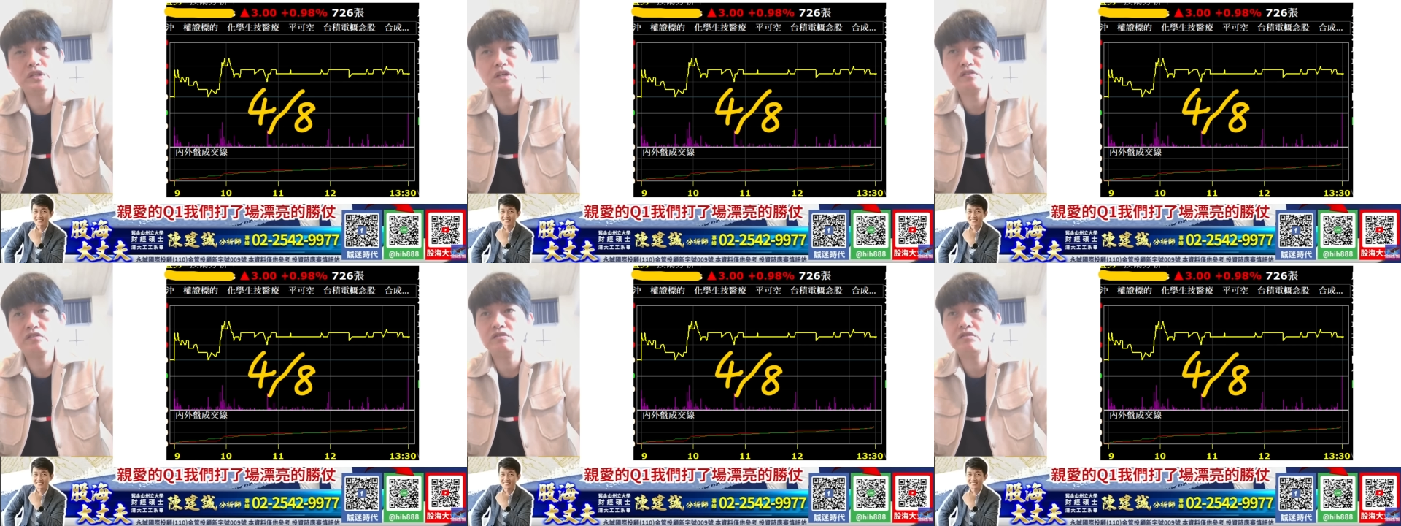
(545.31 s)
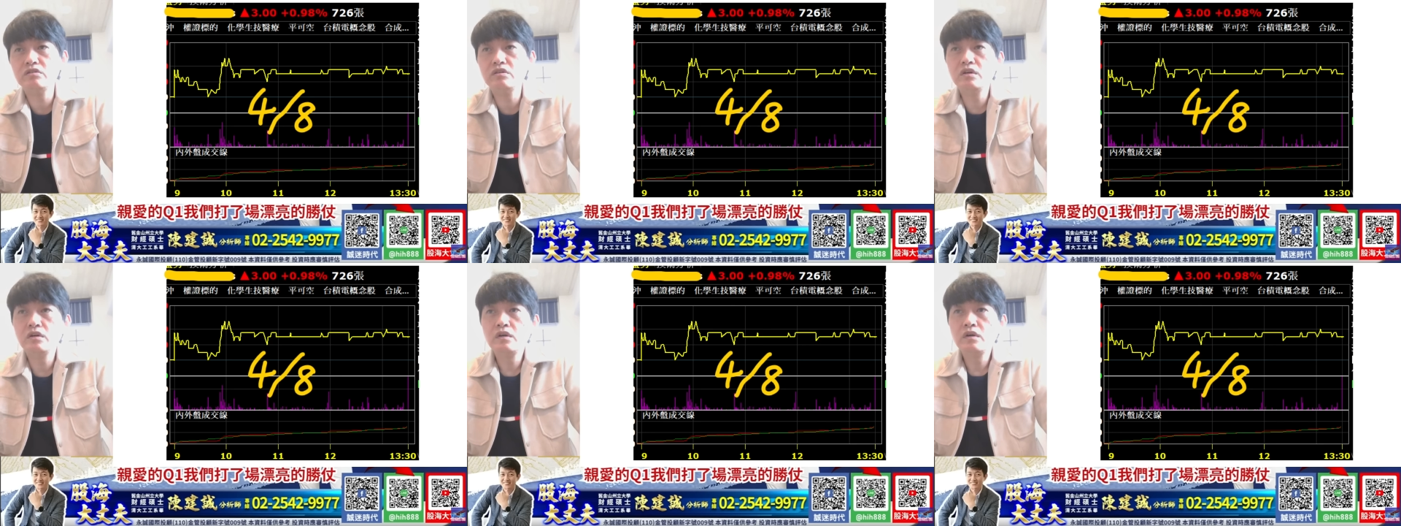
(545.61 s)
但
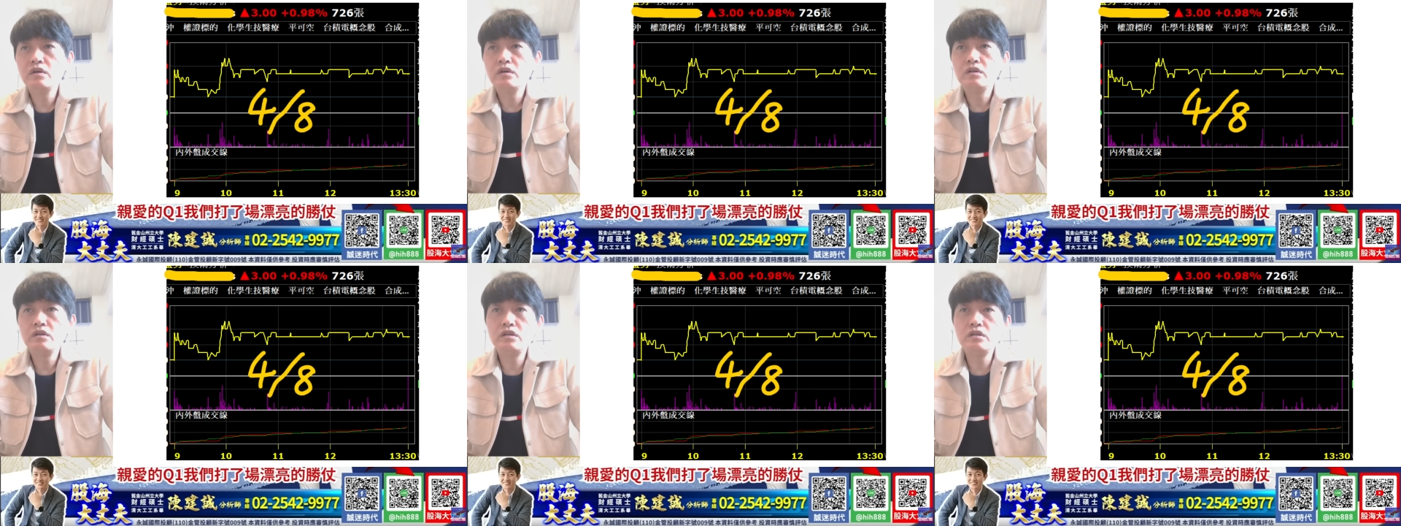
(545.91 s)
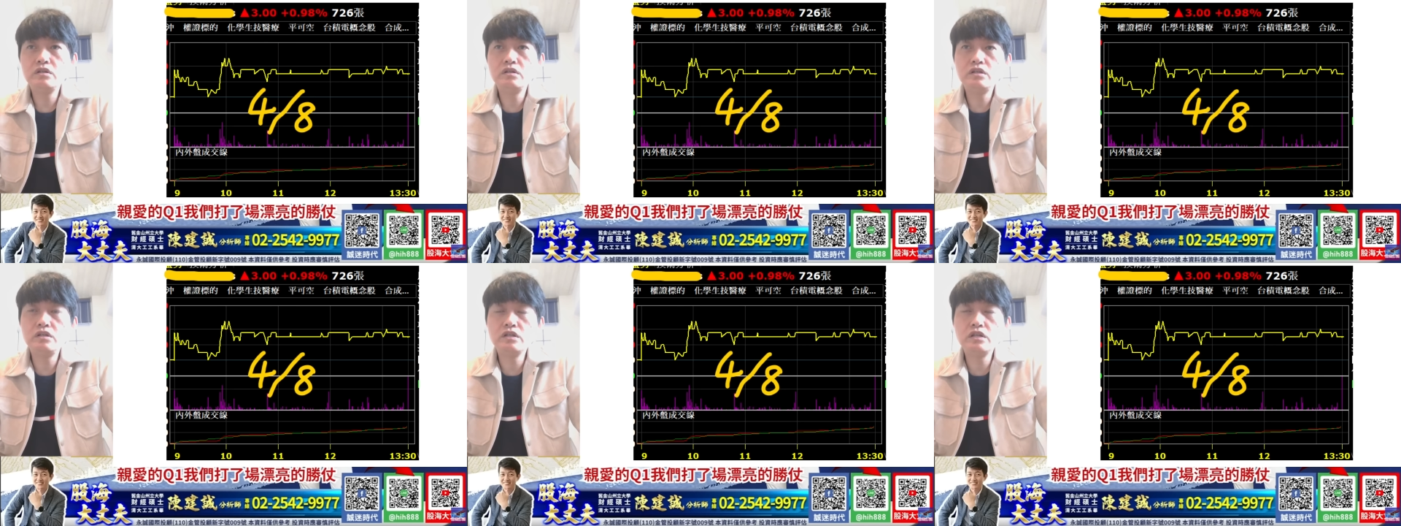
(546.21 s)
是
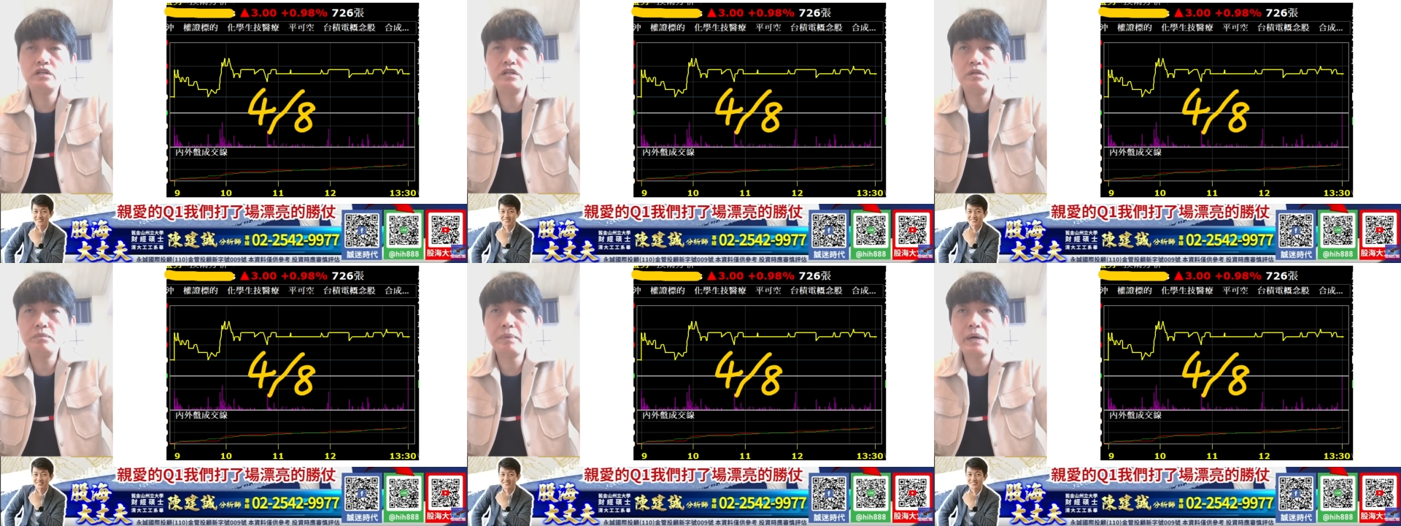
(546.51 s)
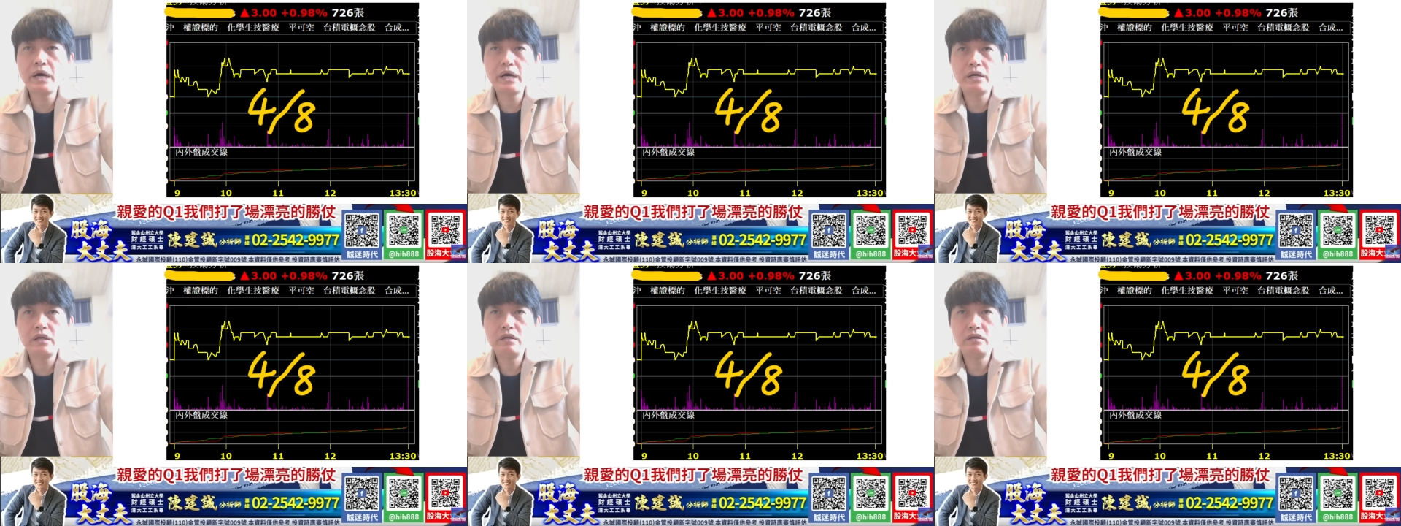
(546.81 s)
一个礼
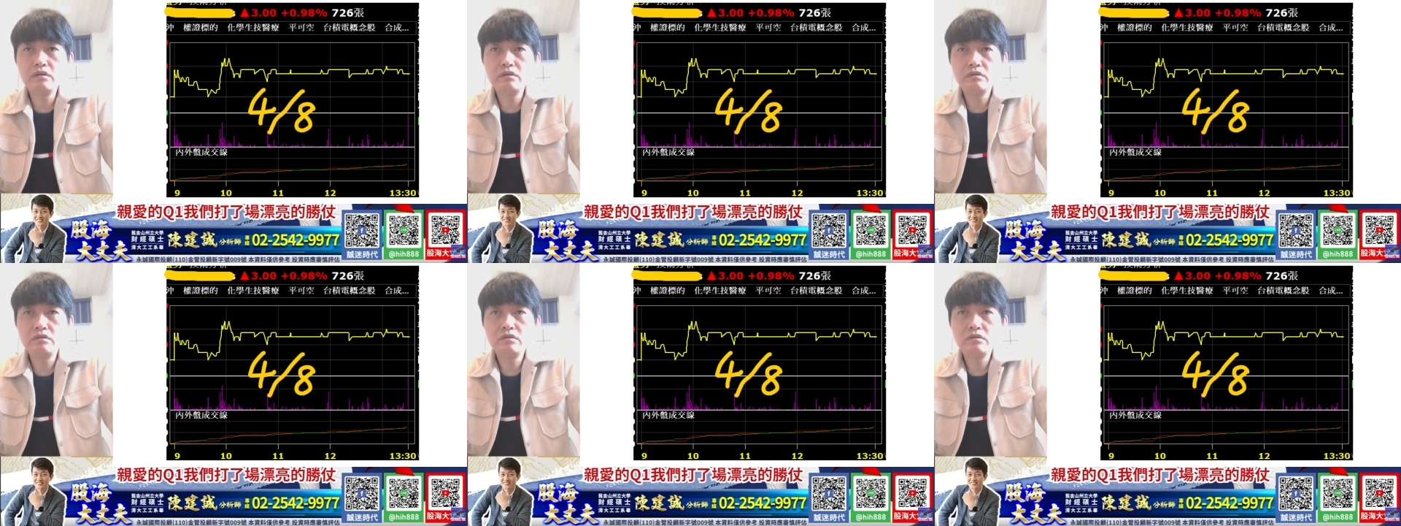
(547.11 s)
拜。